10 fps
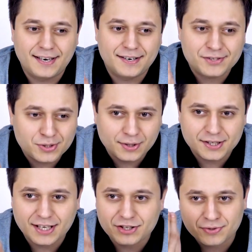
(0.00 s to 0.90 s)
а что-то
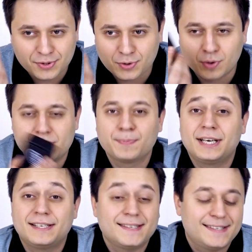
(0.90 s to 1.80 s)
значит все-таки с
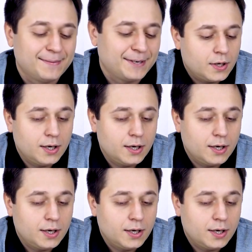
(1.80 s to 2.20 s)
моей системой.